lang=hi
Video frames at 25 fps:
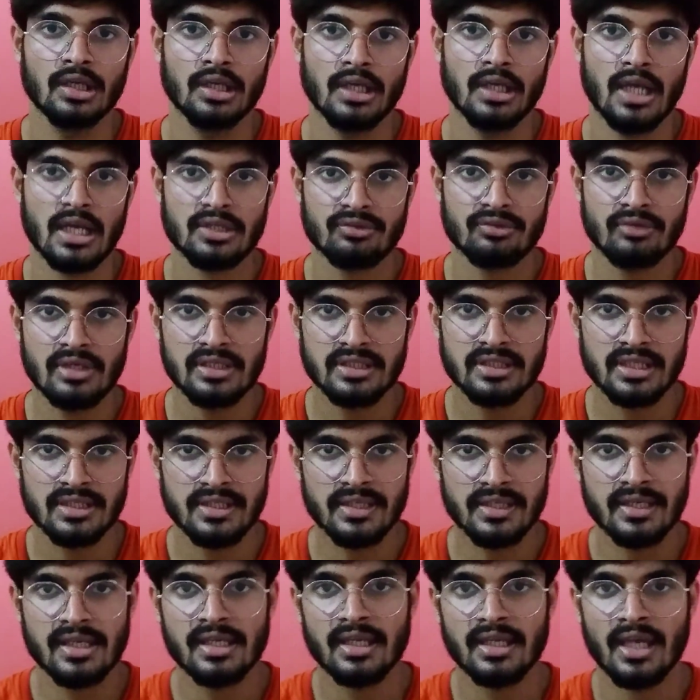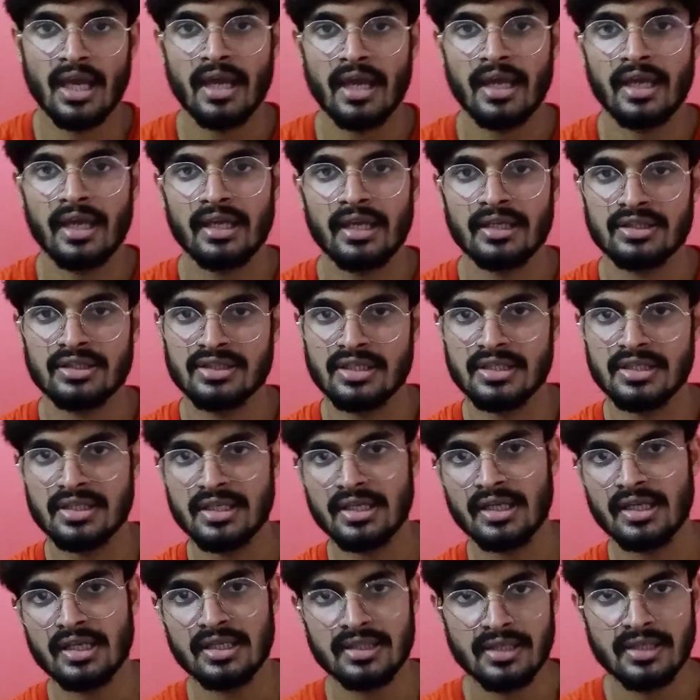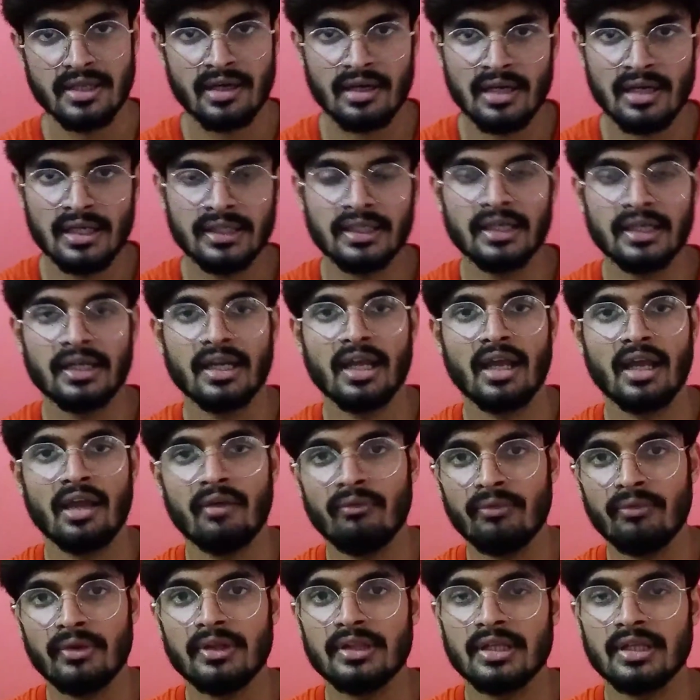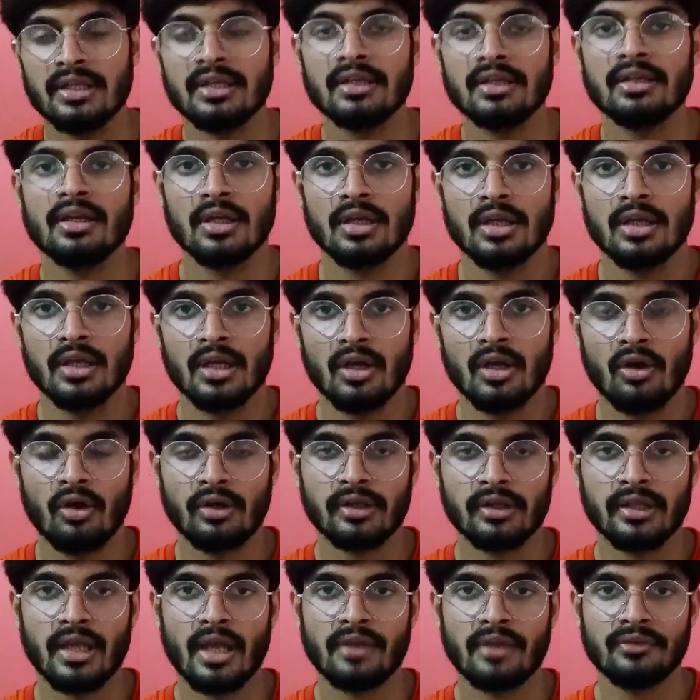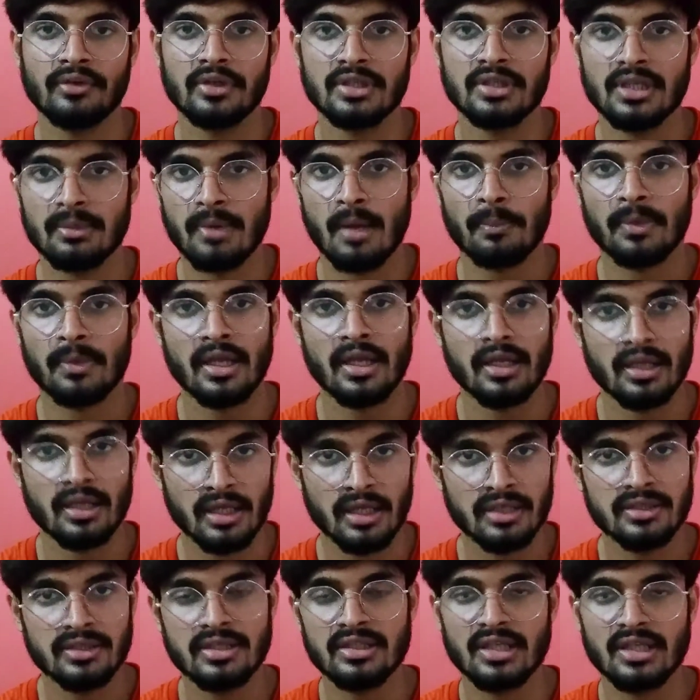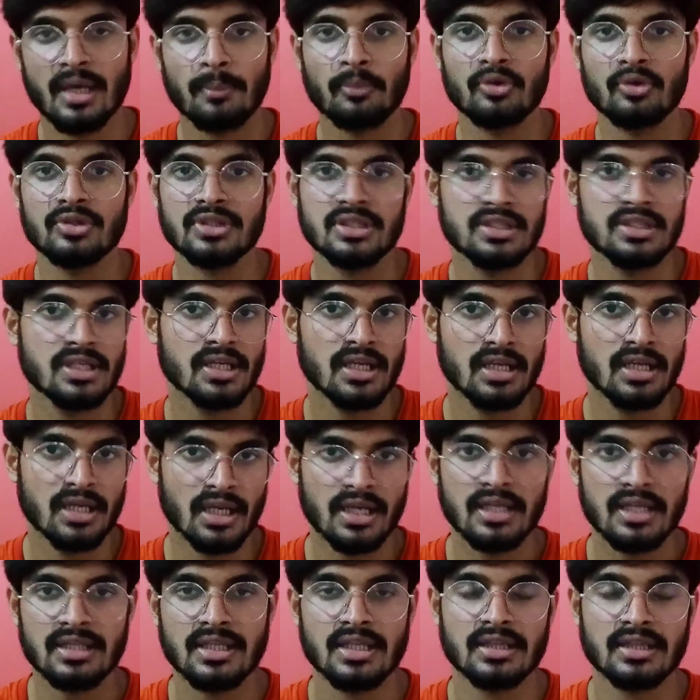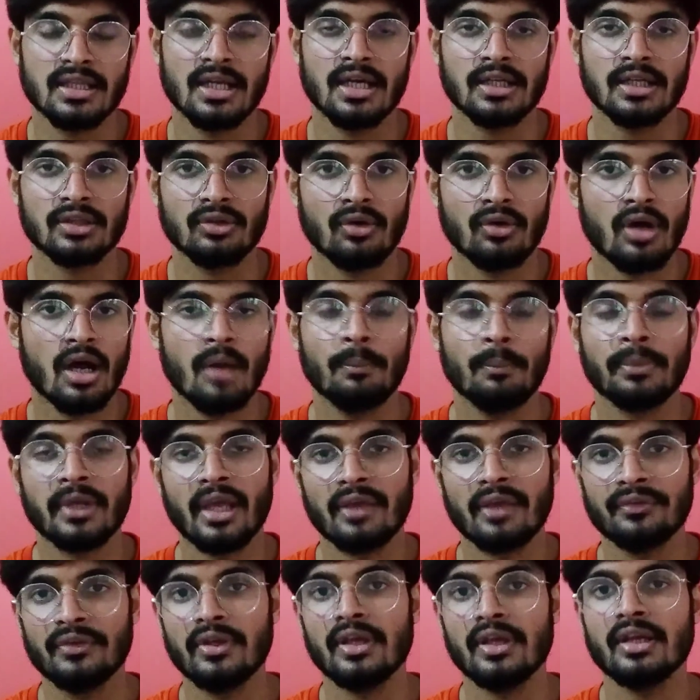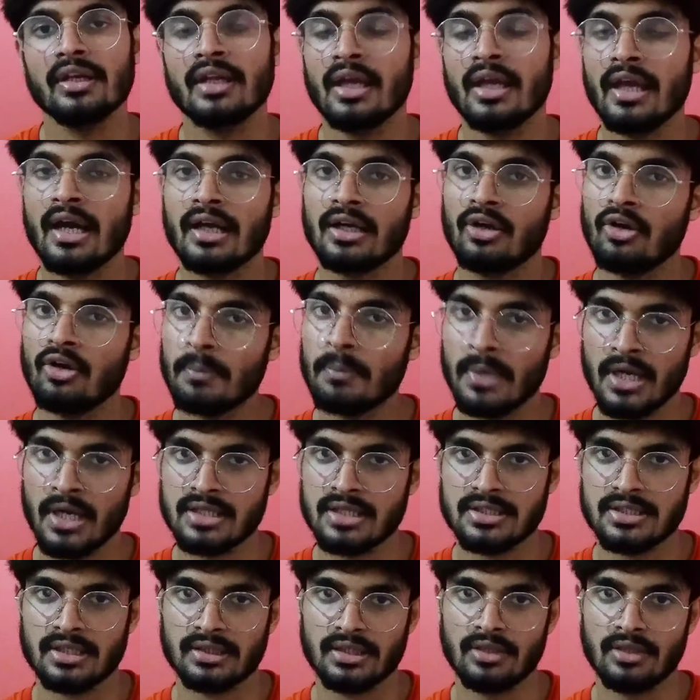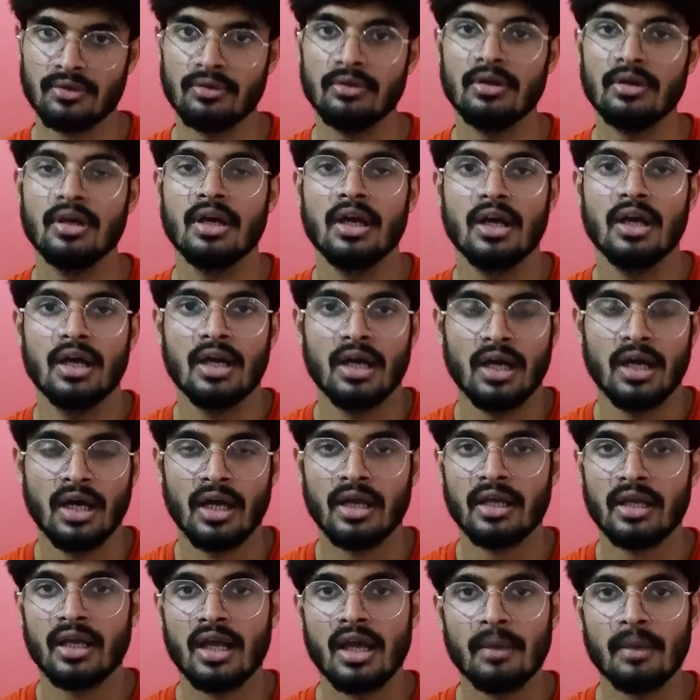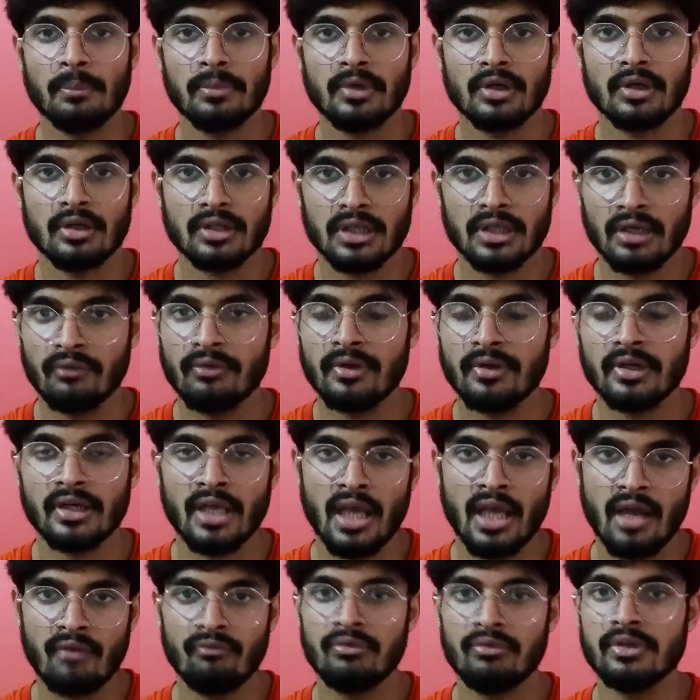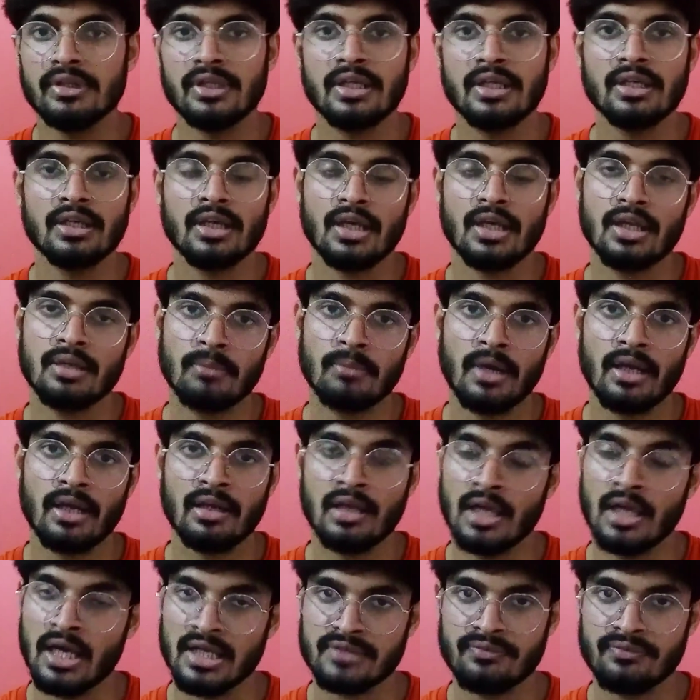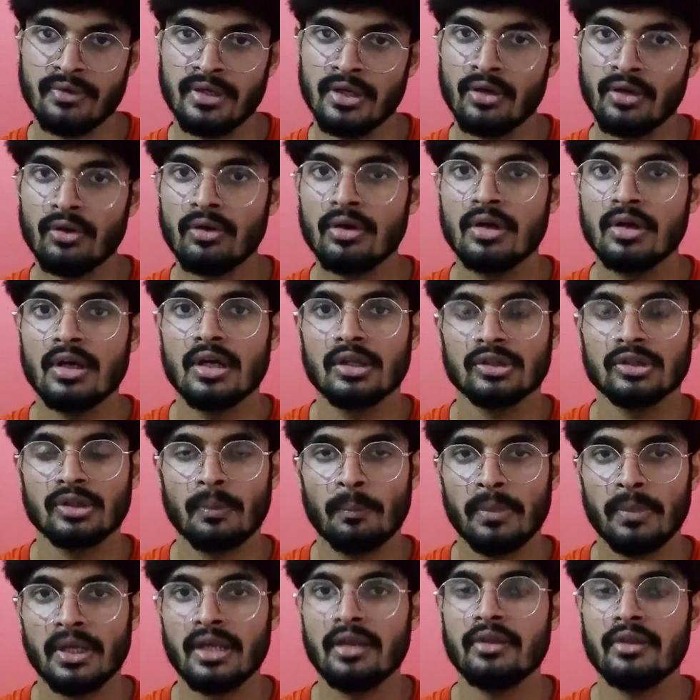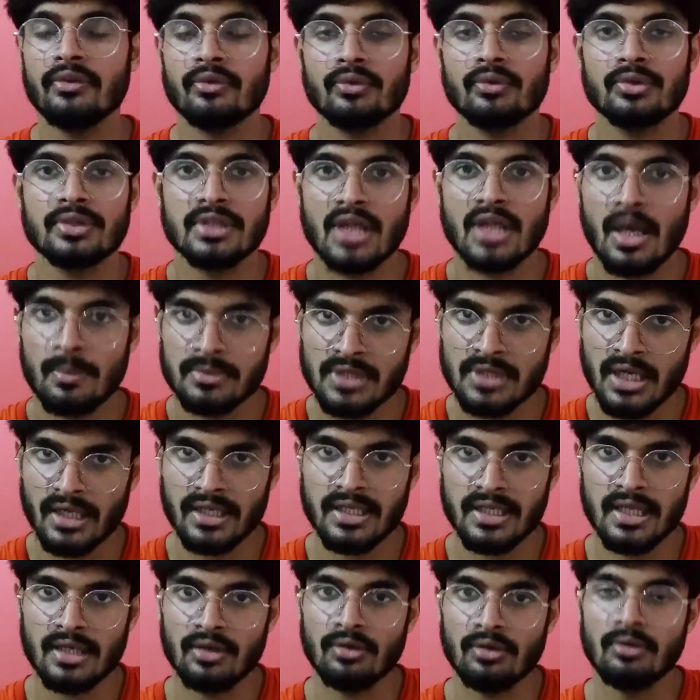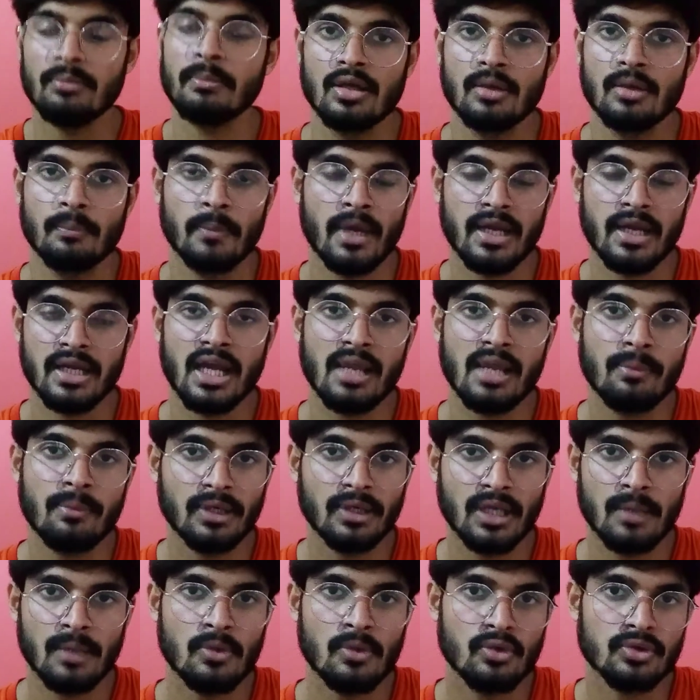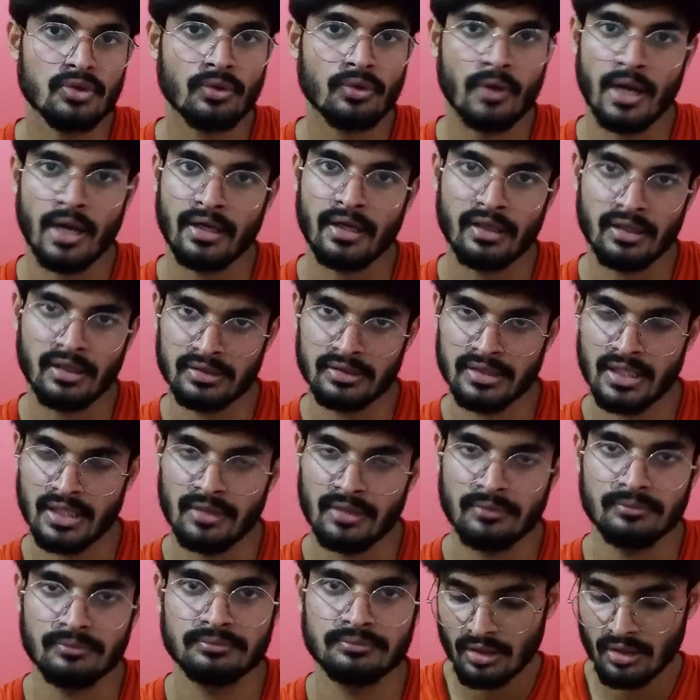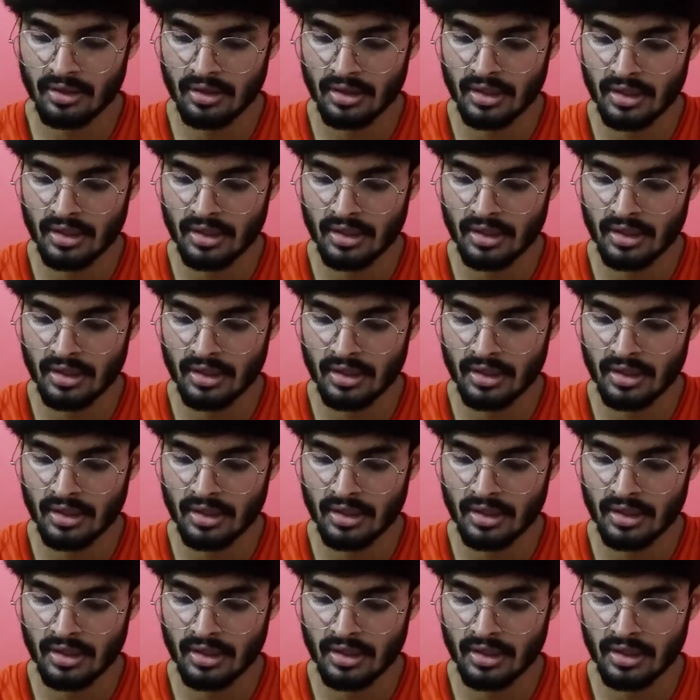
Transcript: एक्चुअली जीसी की क्या है जीसी की से रिलेटेड एवरीथिंग और कैसे जब आपका एजेंट आपको जीसी की नहीं देता तो आप कैसे एक नया अकाउंट बना सकते हो आई हैव कवर्ड एवरीथिंग इन माई लास्ट वीडियो तो प्लीज उसे आप जाके देखो मैंने आई बटन में उसको ऐड कर दिया है